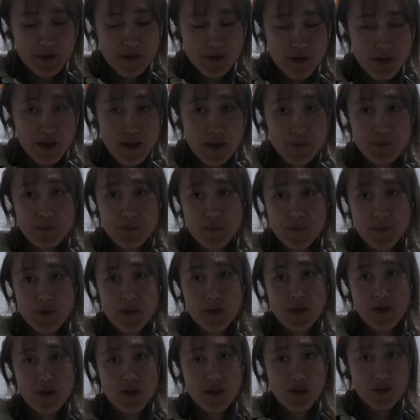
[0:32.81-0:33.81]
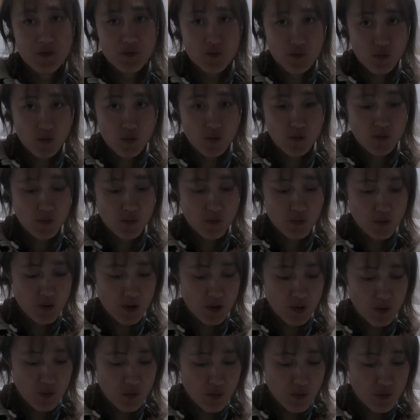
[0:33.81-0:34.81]
うん、でえー、っとこ
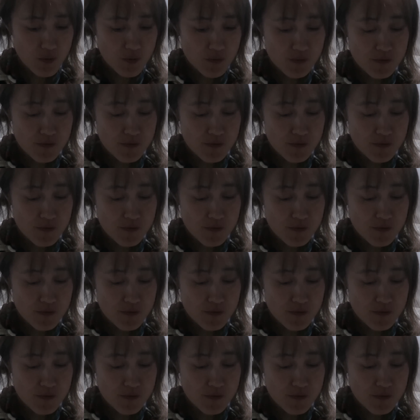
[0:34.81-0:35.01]
れを